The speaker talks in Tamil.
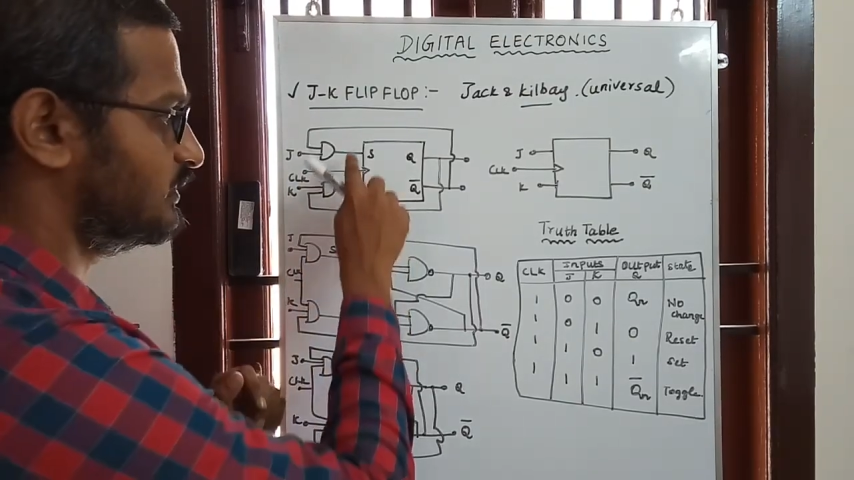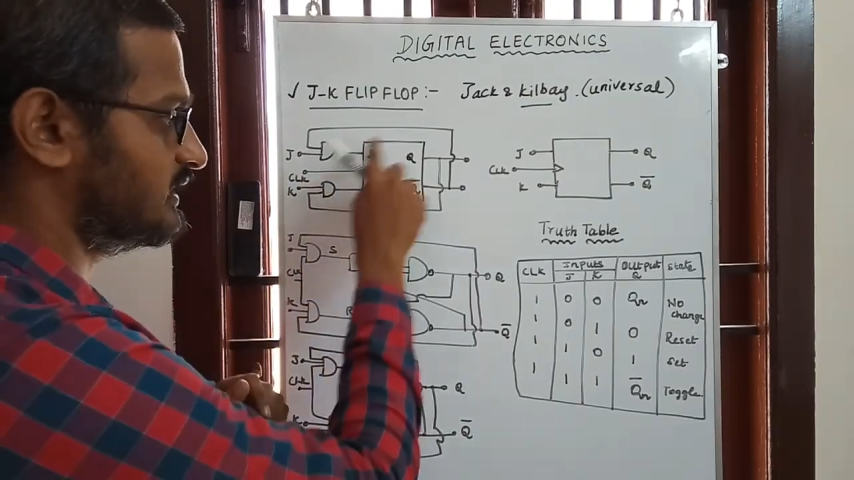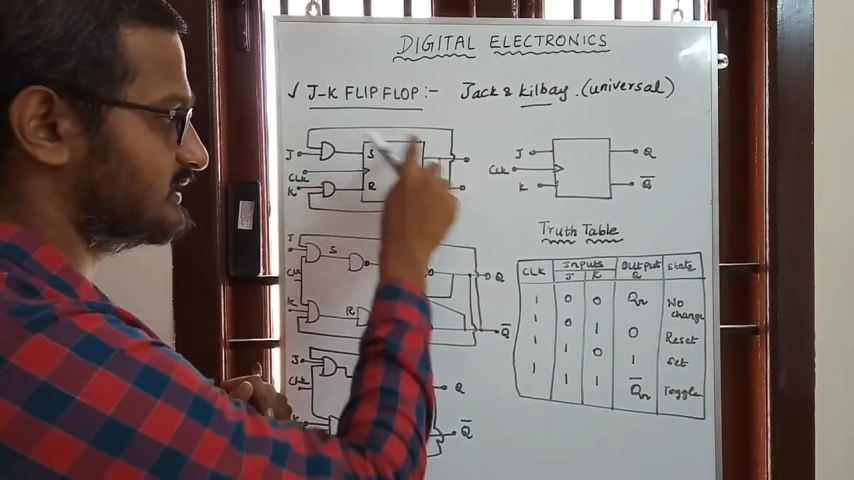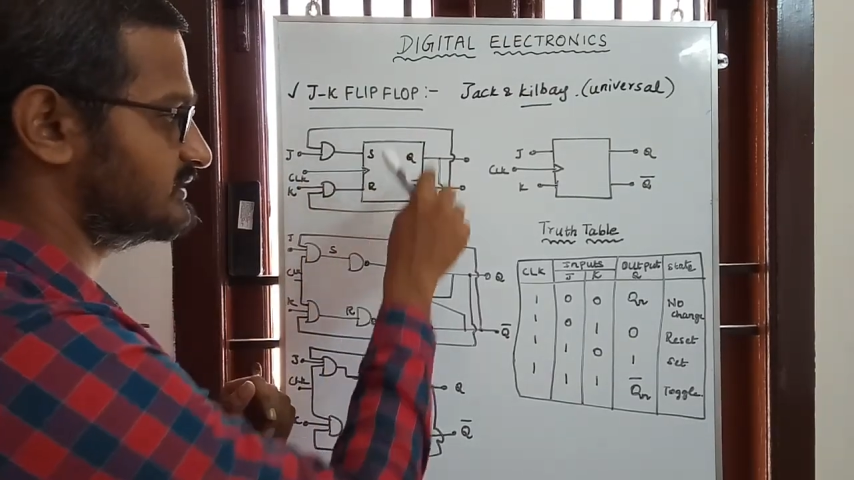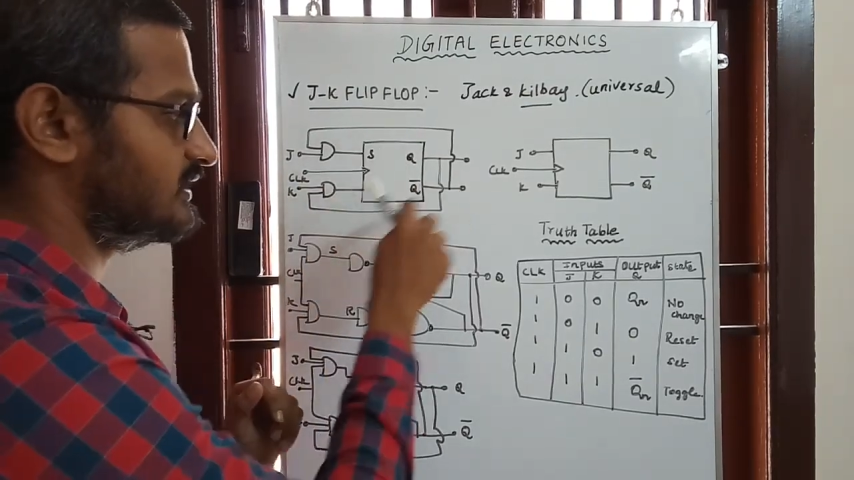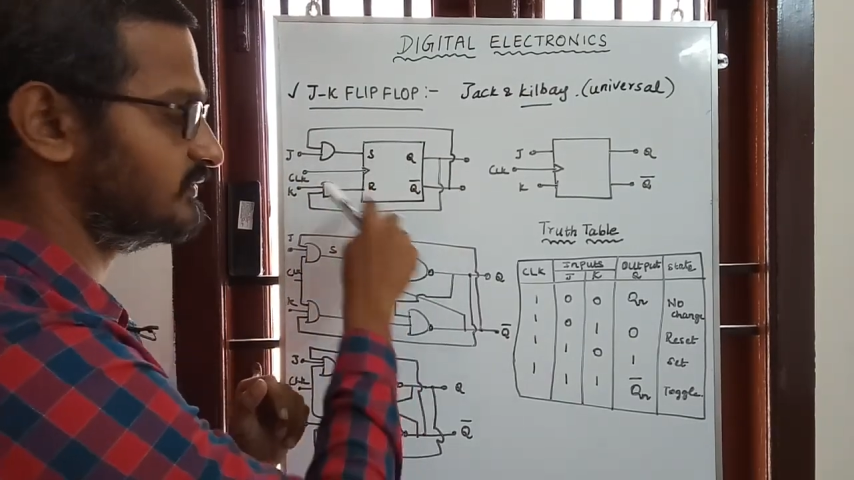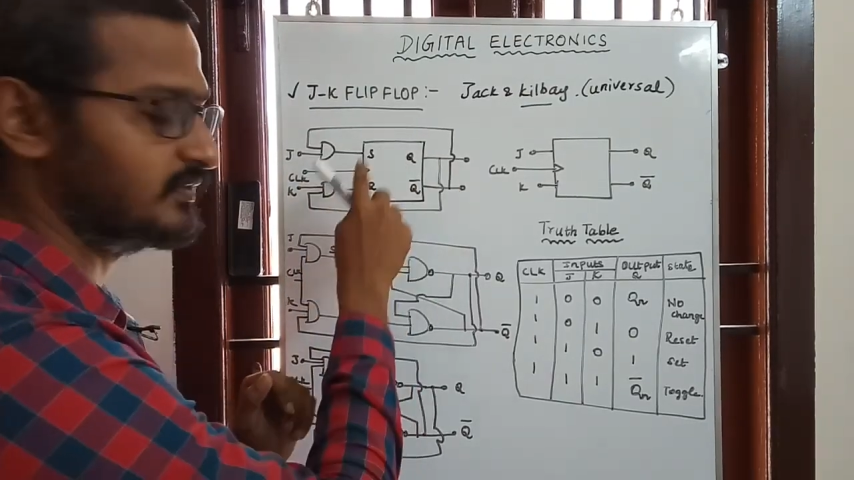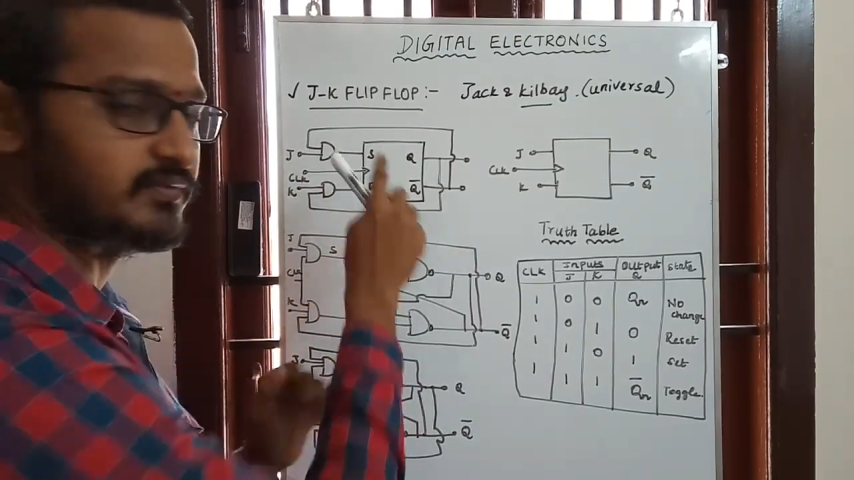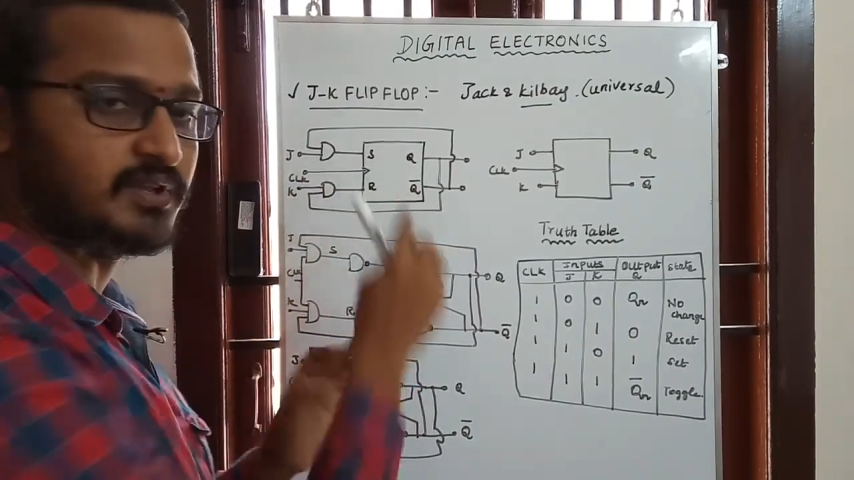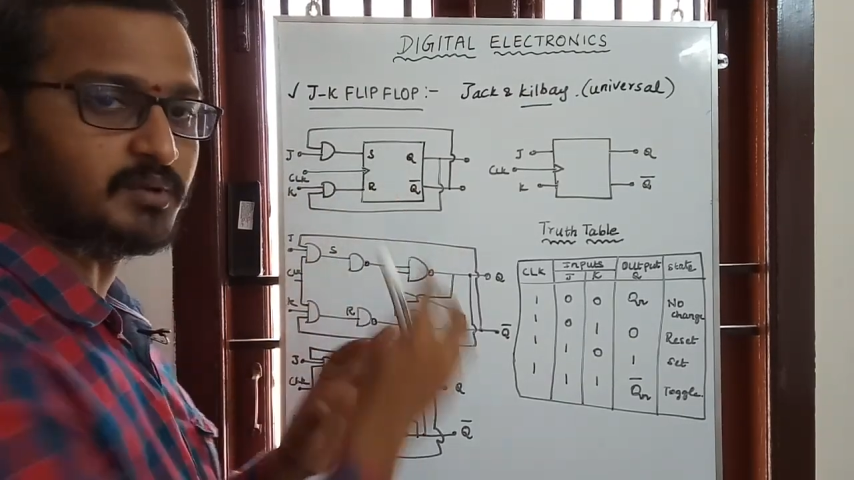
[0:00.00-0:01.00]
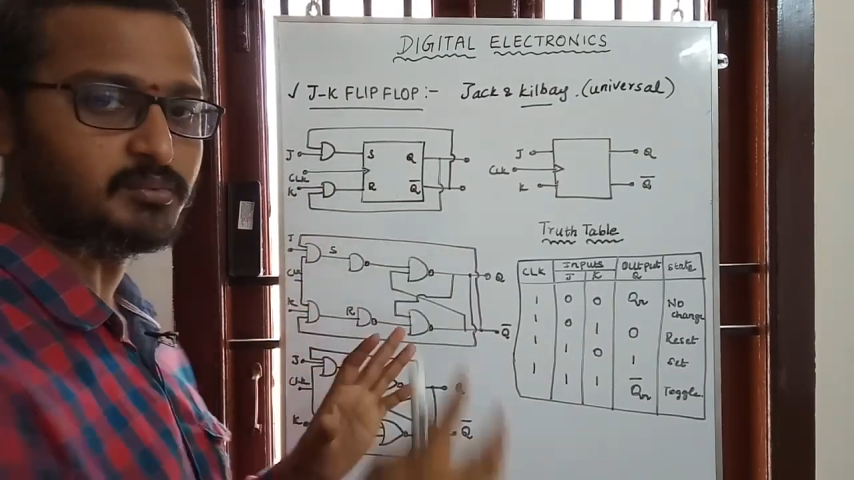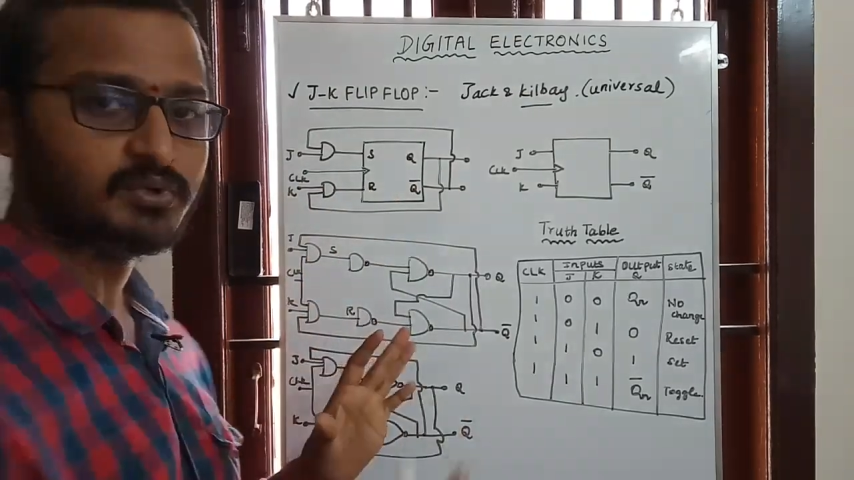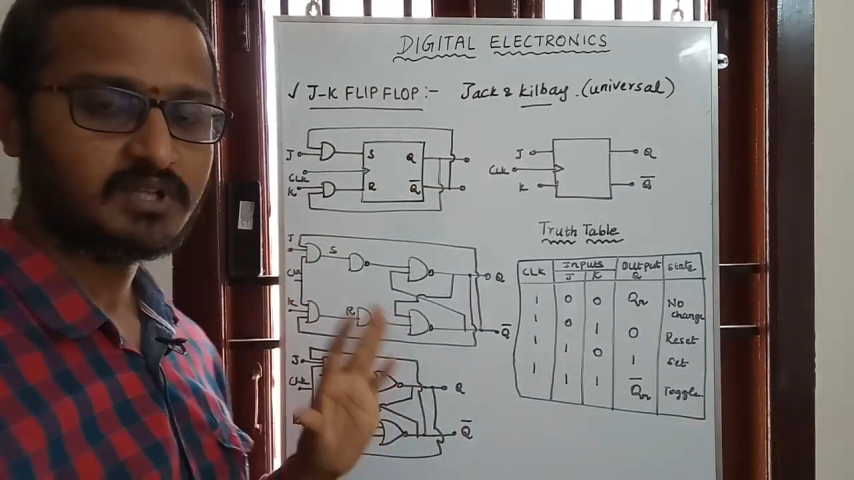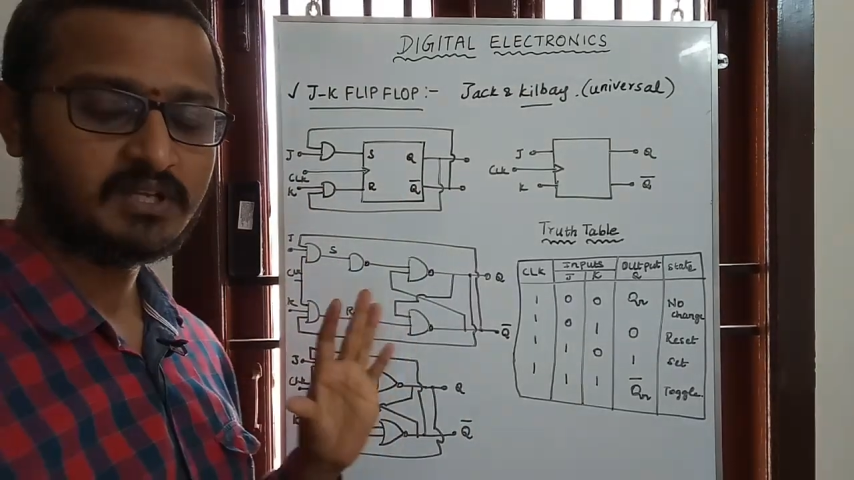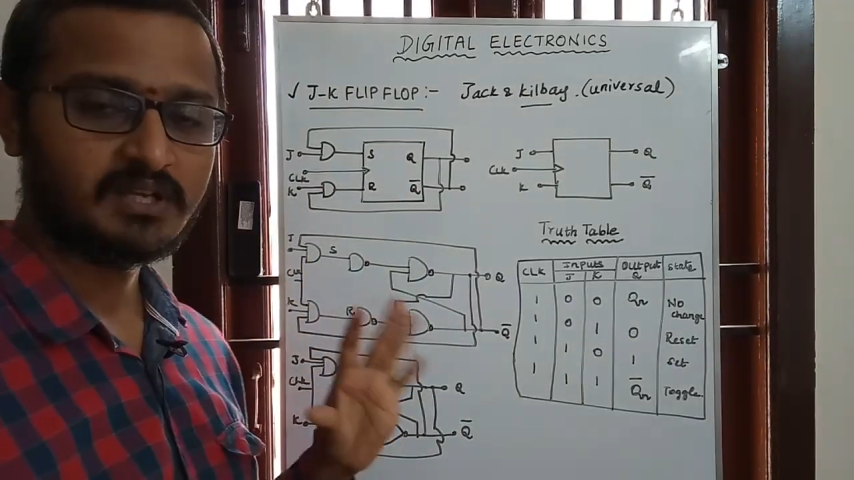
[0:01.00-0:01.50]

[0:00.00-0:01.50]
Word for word: ஒரு எஸ்ஆர் ஃபிளிப் ஃப்ளாப்போட